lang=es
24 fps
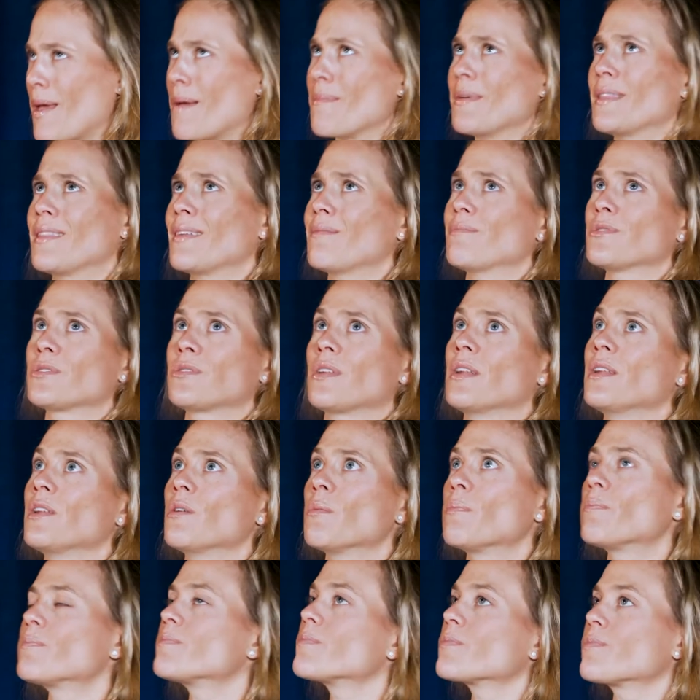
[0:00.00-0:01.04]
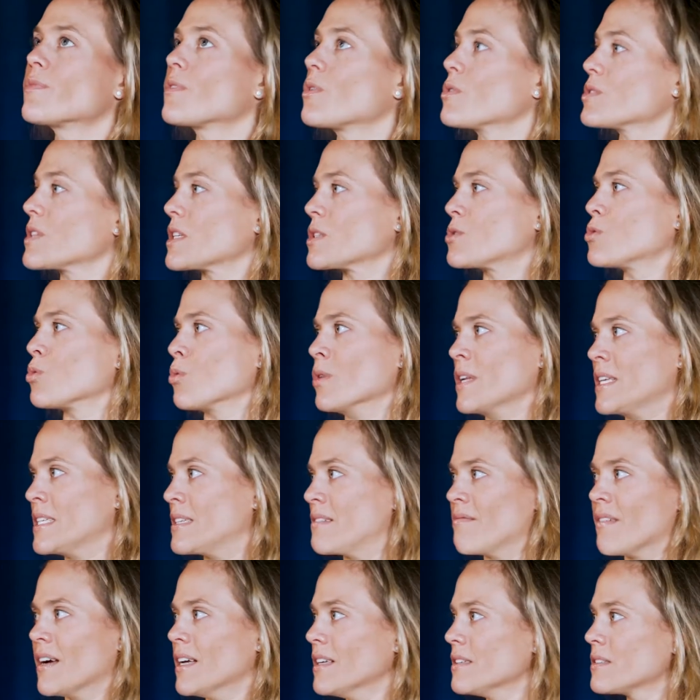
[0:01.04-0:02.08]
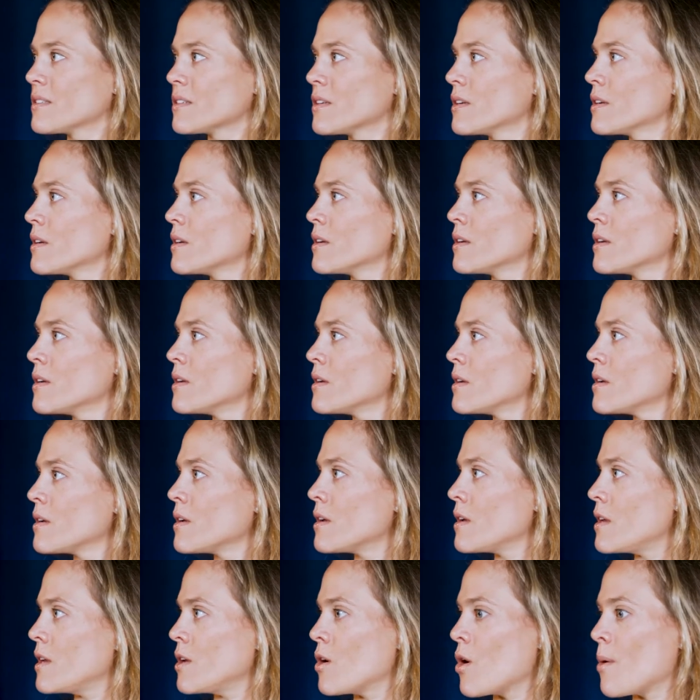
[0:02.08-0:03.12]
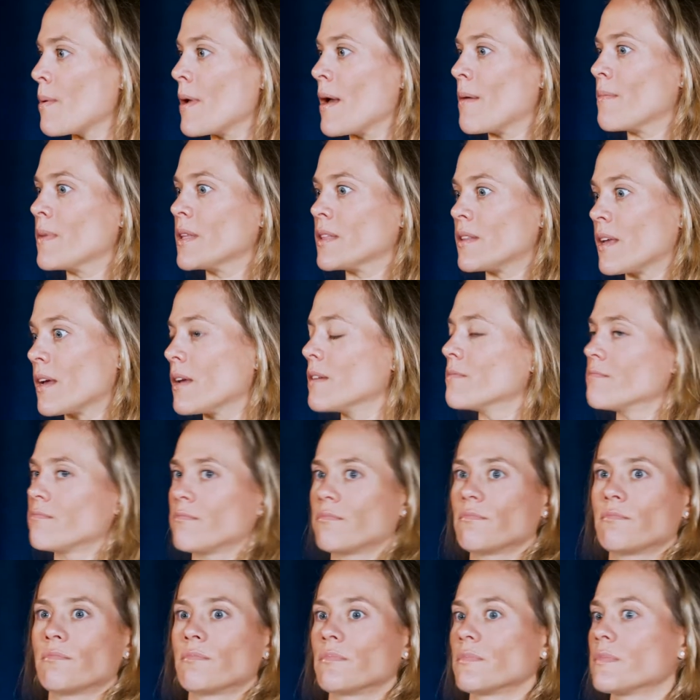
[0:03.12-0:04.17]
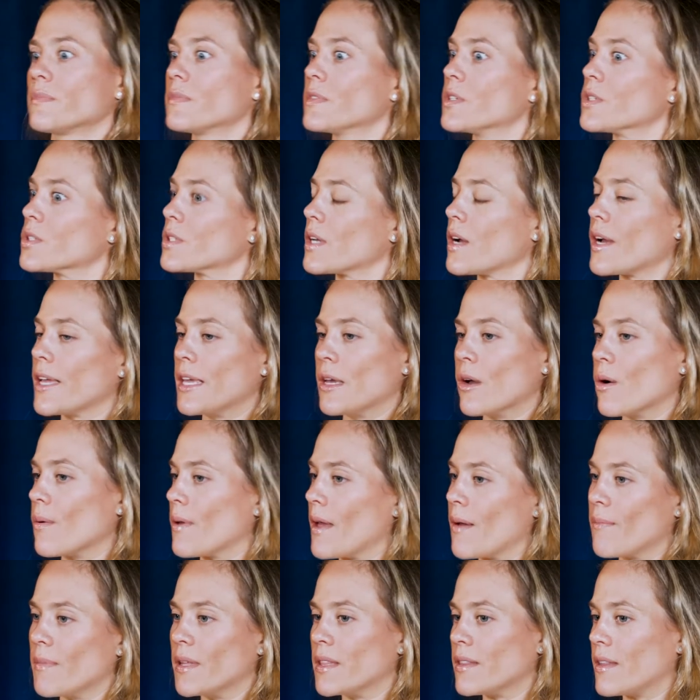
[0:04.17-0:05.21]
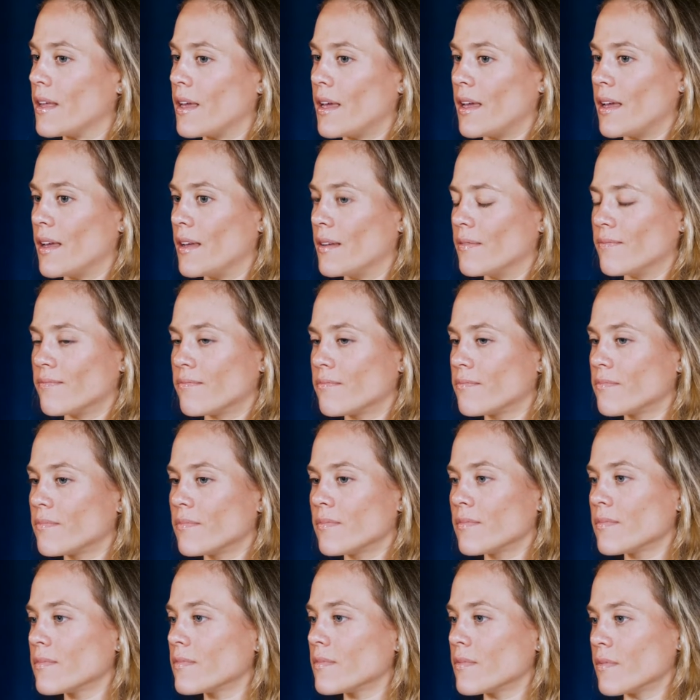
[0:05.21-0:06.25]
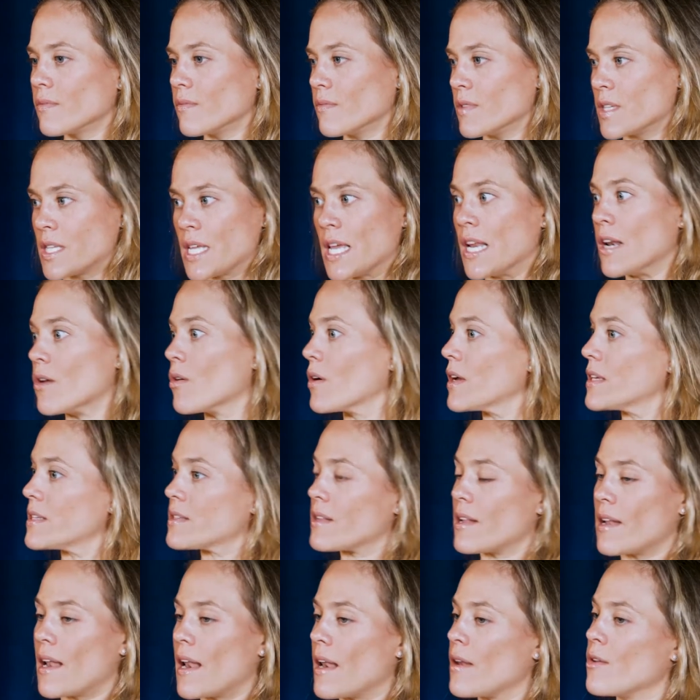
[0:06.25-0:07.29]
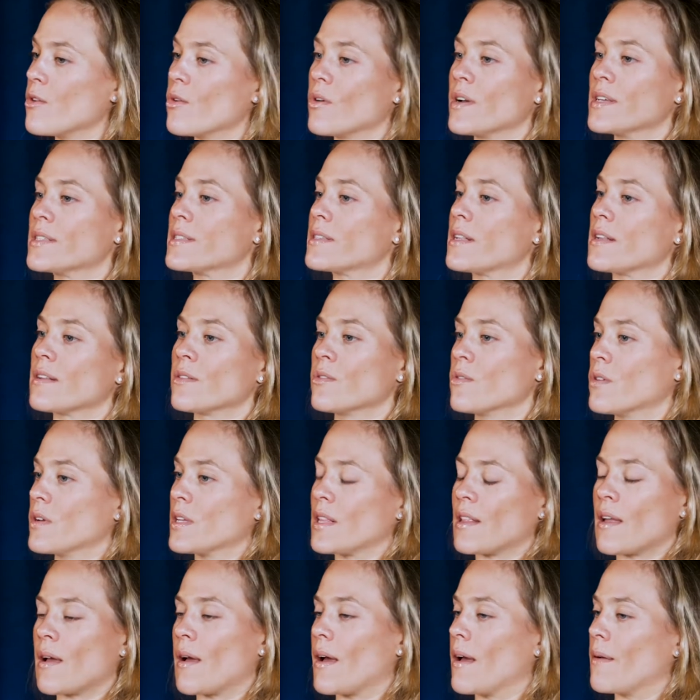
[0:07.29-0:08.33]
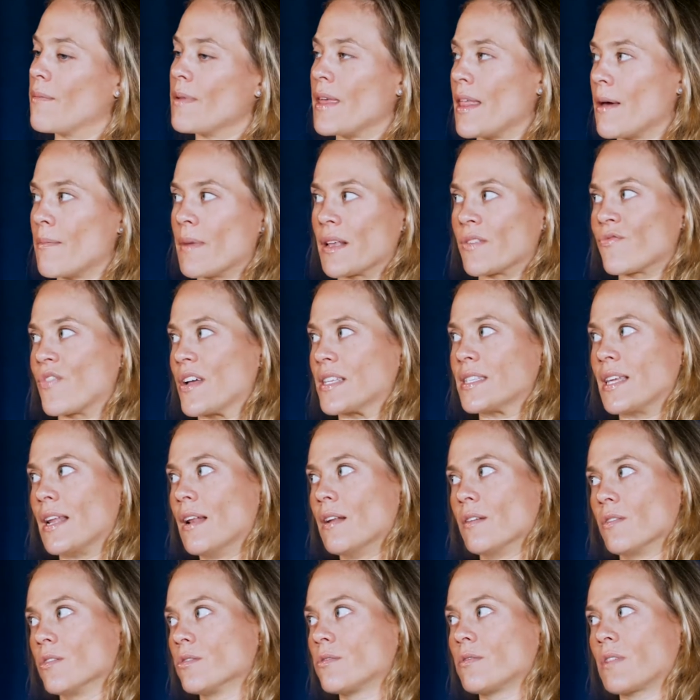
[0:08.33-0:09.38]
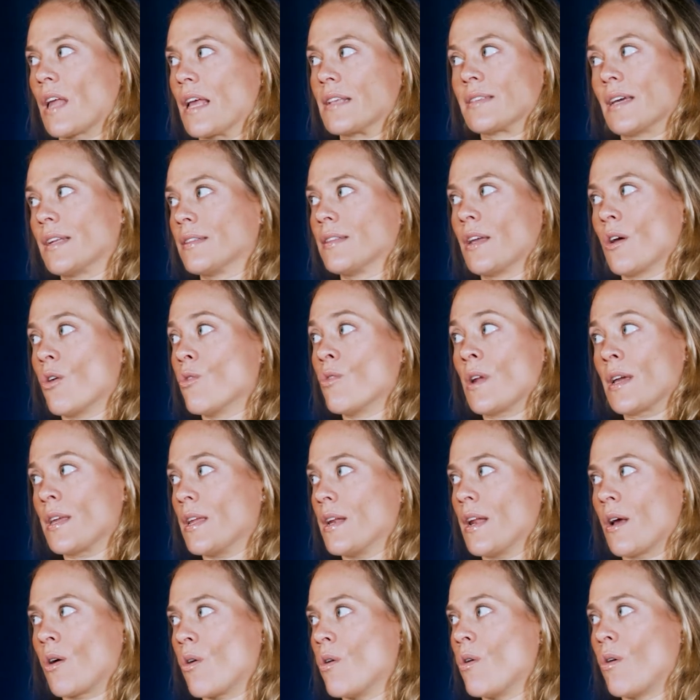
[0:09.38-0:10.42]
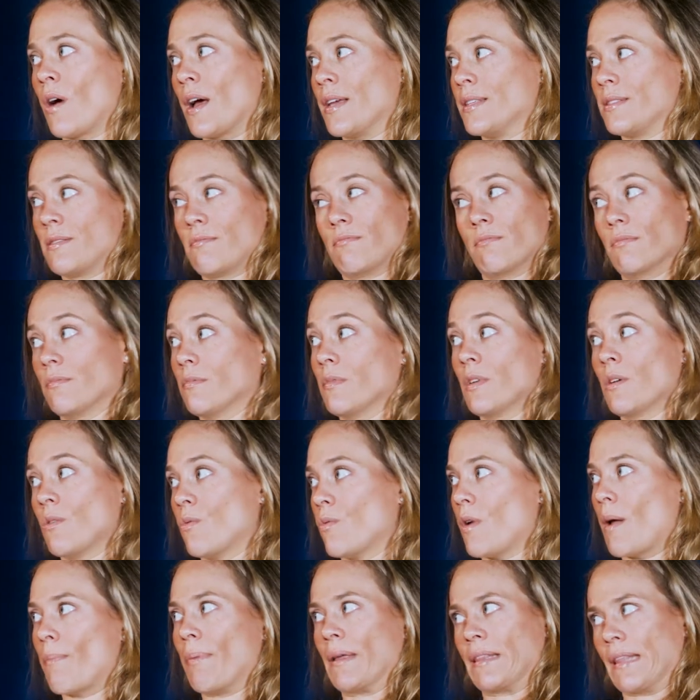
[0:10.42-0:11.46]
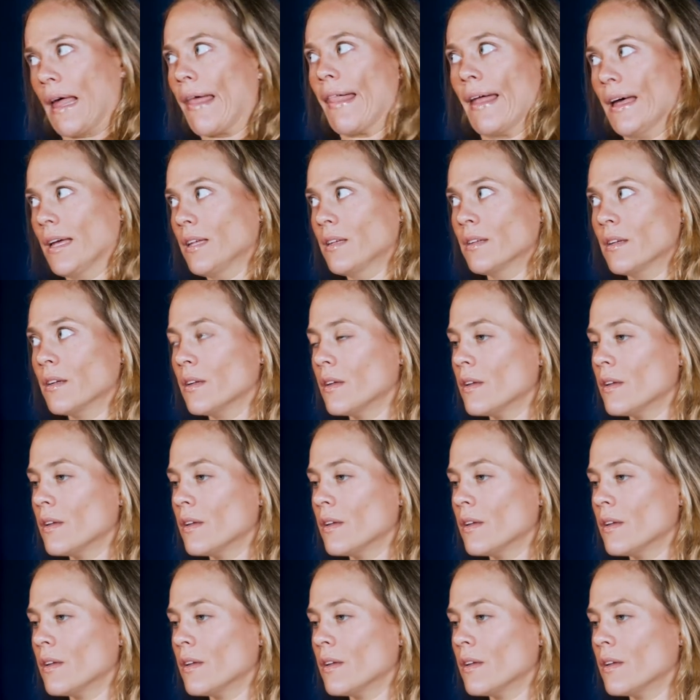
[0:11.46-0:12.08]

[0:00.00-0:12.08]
Obviamente hemos tenido cosas durísimas. Claro. Como y todos O sea, y obviamente si no es, no es, no es la vida más fácil, ¿no? Casarte con una ginecóloga es una patada.